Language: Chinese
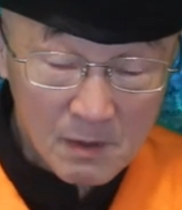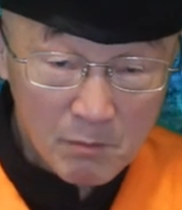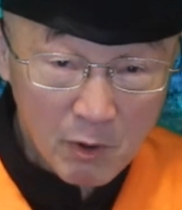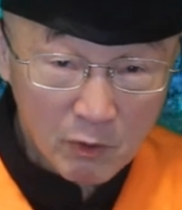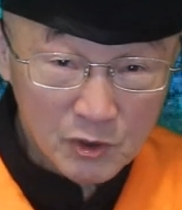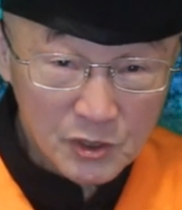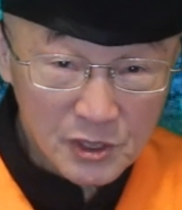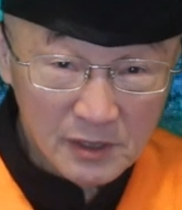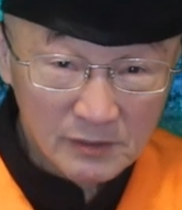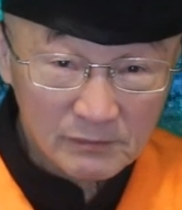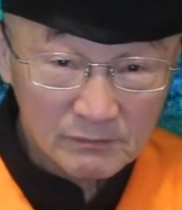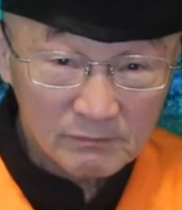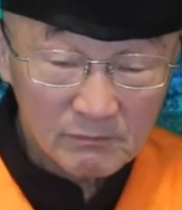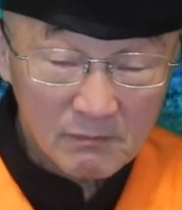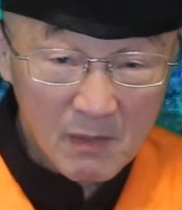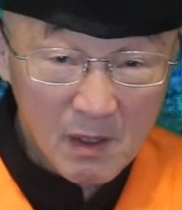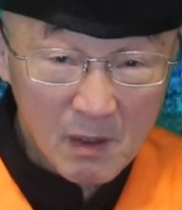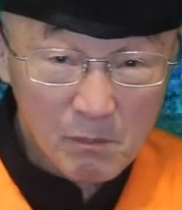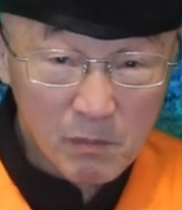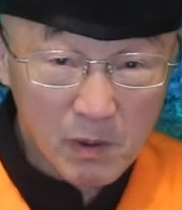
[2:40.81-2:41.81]
彭正
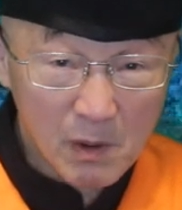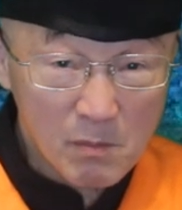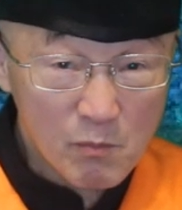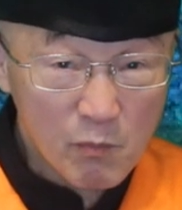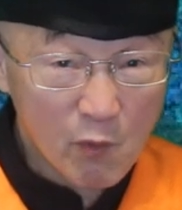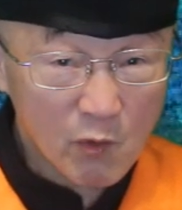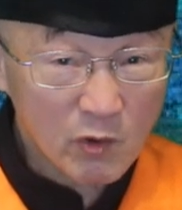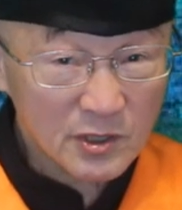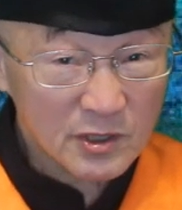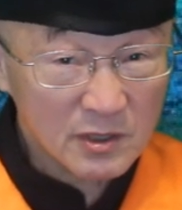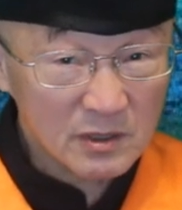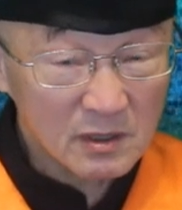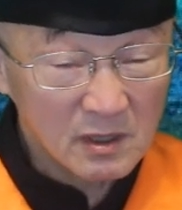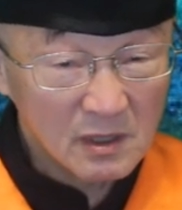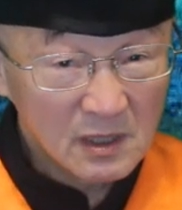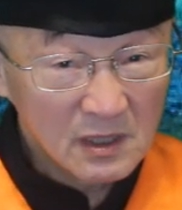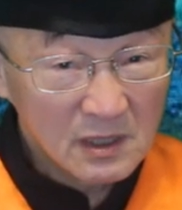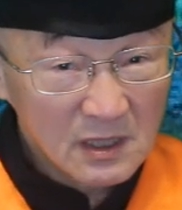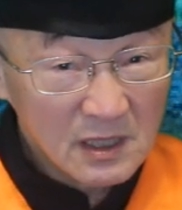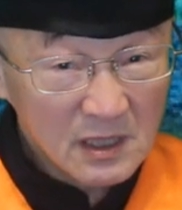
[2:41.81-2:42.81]
彭博士，
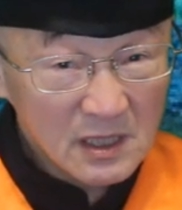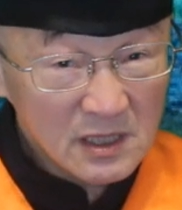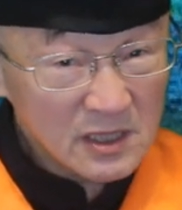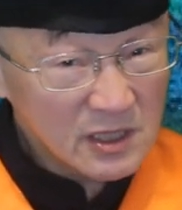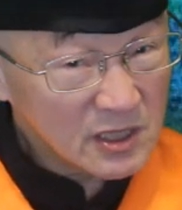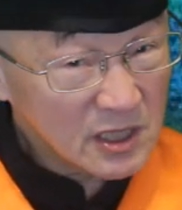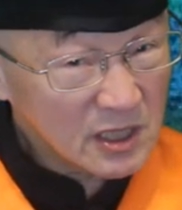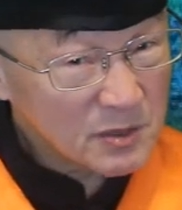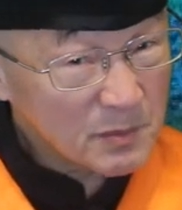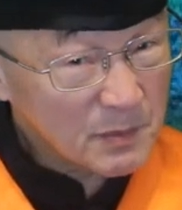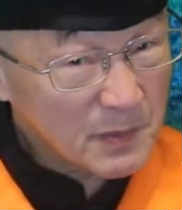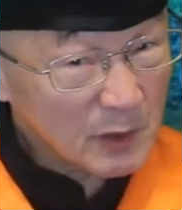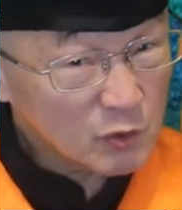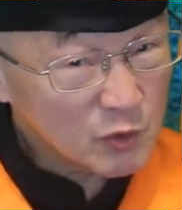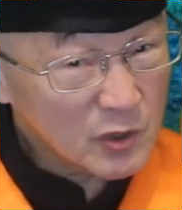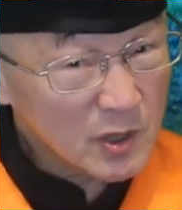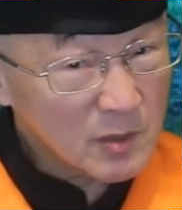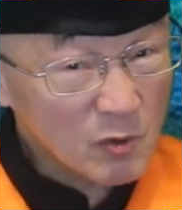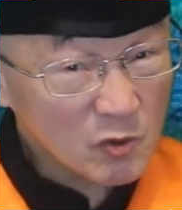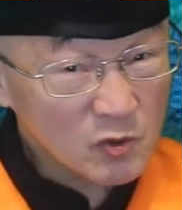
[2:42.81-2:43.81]
伊这是标
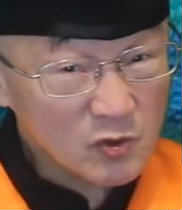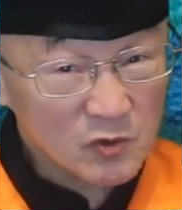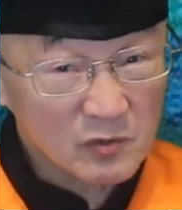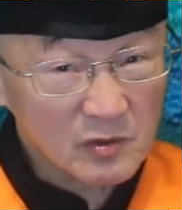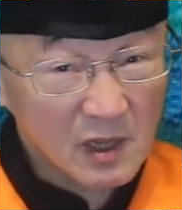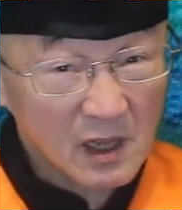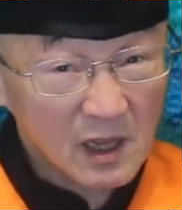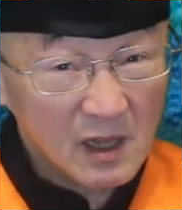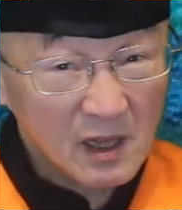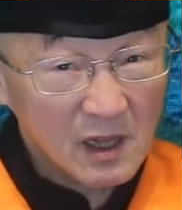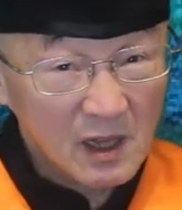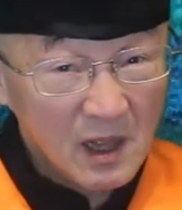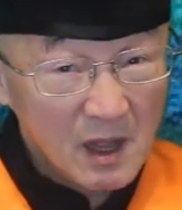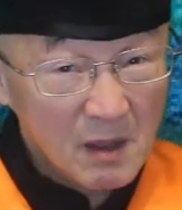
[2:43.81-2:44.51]
准的博士啊。